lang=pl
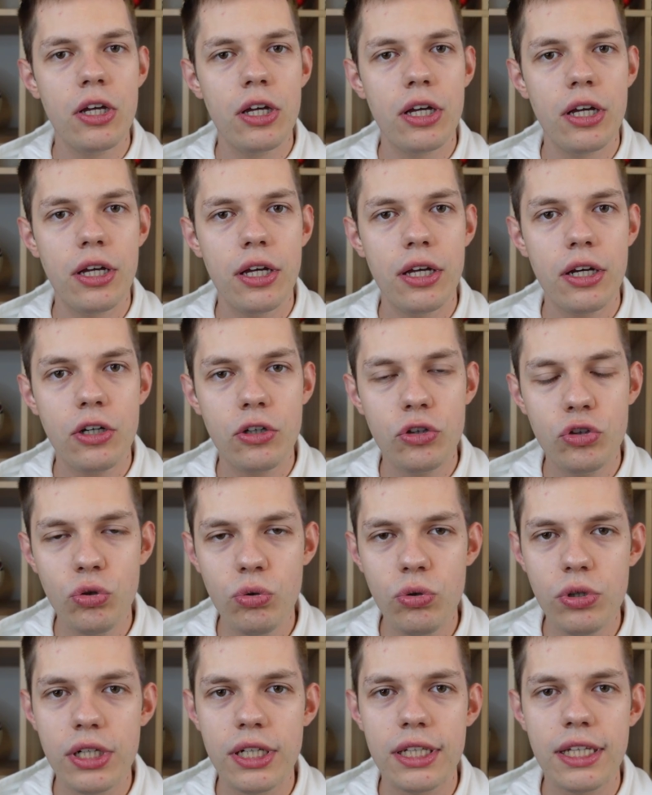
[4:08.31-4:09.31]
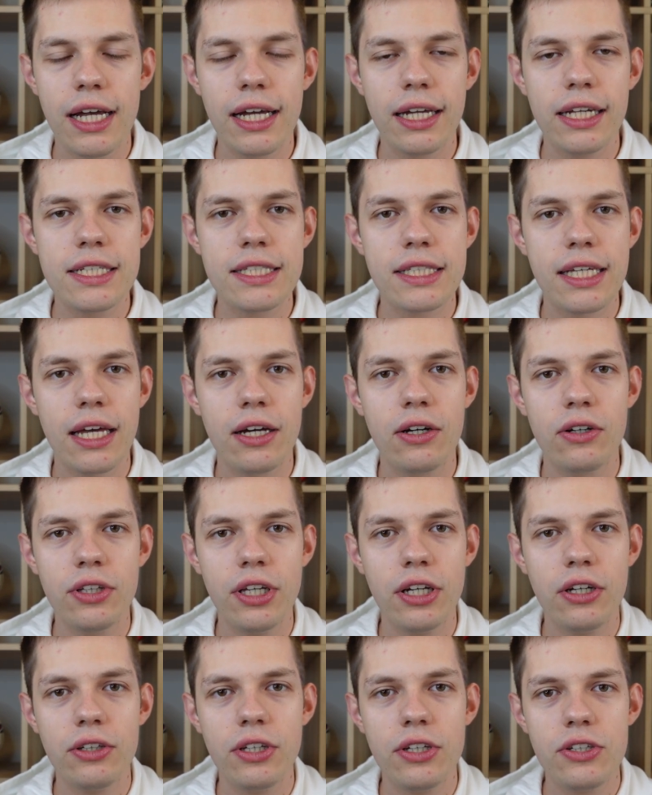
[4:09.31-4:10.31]
E, który na angielskiego
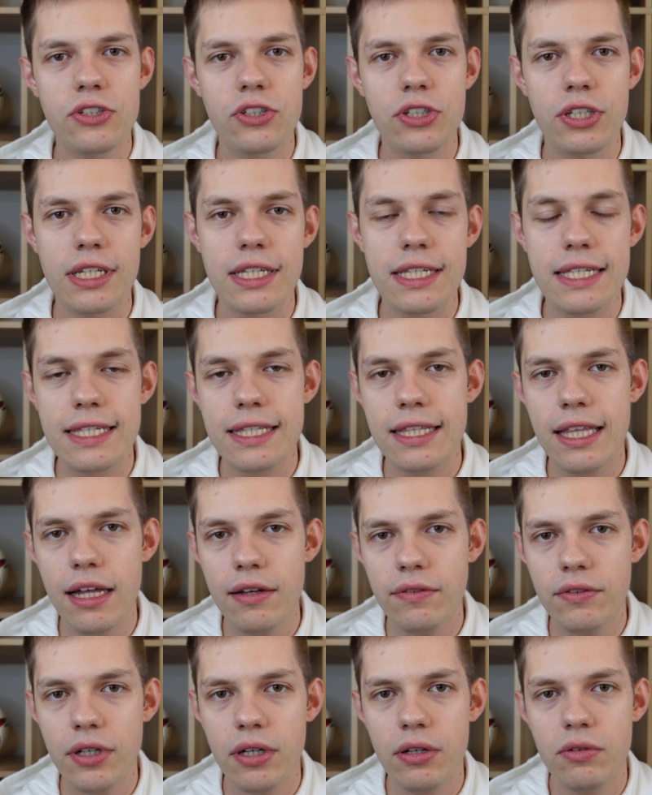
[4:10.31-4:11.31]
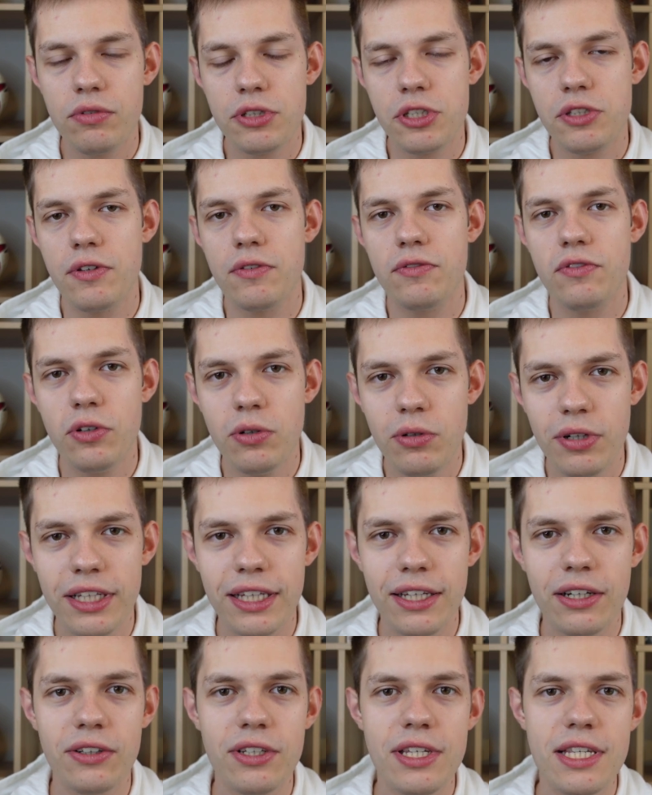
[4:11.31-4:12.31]
niekoniecznie stawiał, właściwie w ogóle na
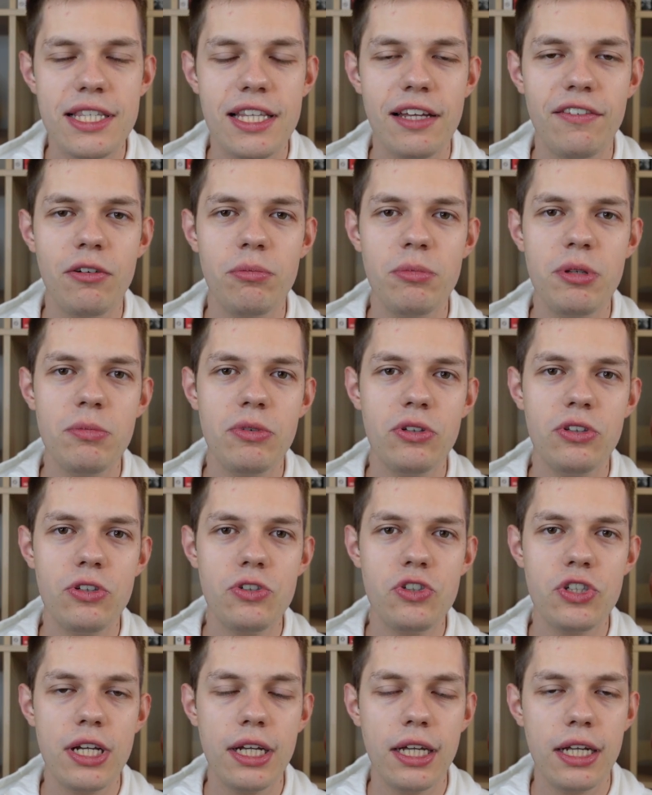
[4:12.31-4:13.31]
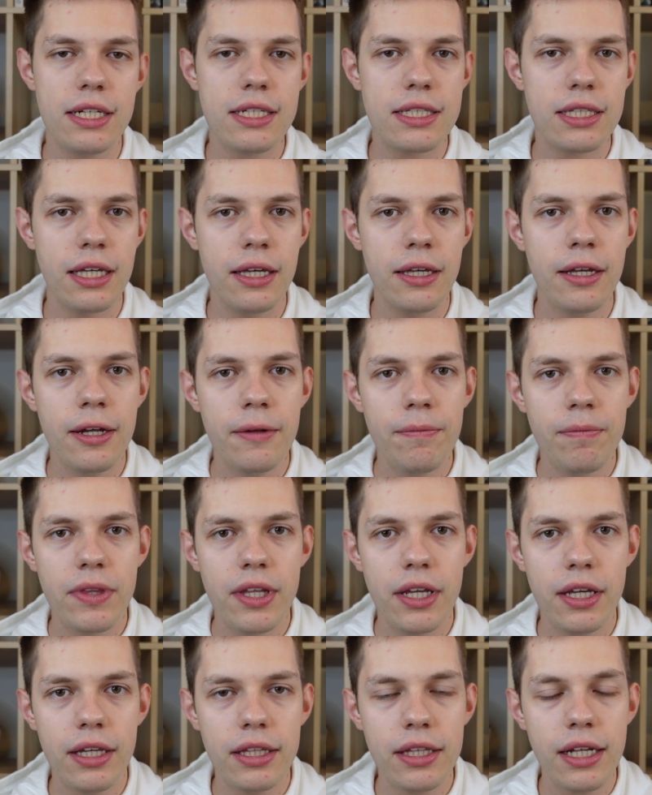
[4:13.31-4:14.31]
niego nie stawiał, mimo to, że angielski
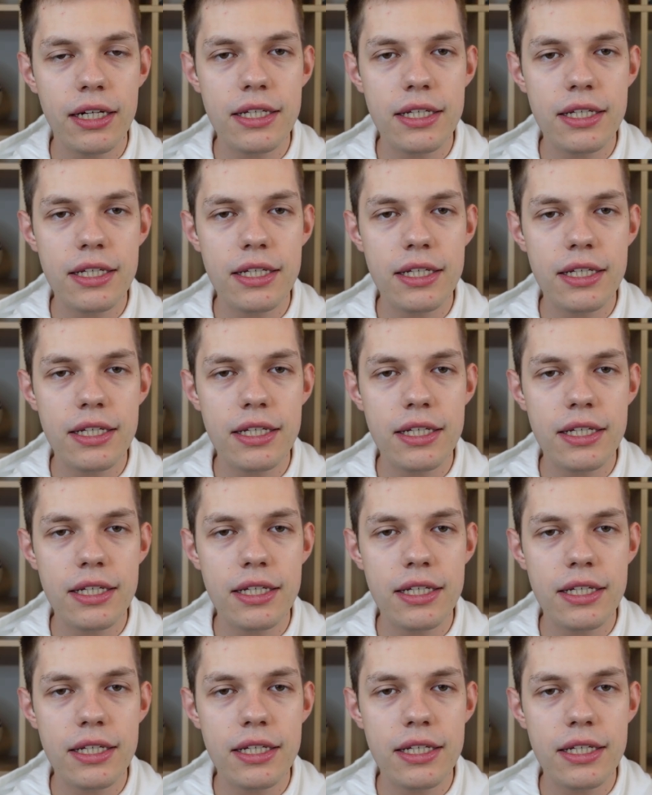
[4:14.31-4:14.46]
e, na